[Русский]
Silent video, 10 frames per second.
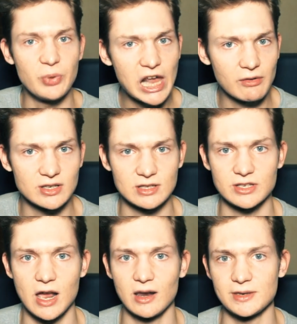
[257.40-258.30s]
первая
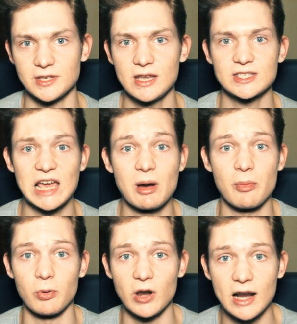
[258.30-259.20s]
социальная сеть,
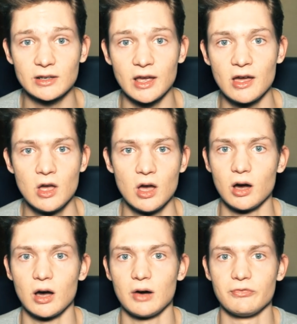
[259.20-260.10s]
самая популярная
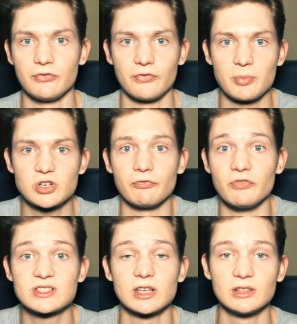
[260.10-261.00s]
э, вообще
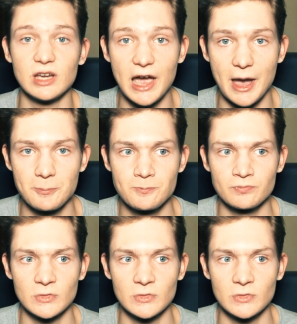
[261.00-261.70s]
в СНГ,